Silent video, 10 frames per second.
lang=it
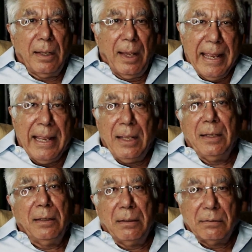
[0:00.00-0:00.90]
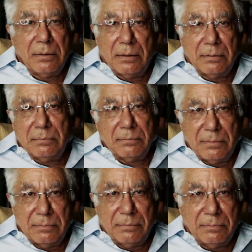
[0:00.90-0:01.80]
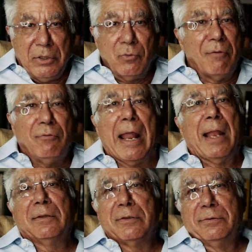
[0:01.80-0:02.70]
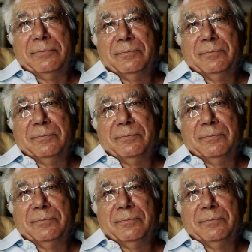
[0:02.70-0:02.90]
è di nuovo l'altro.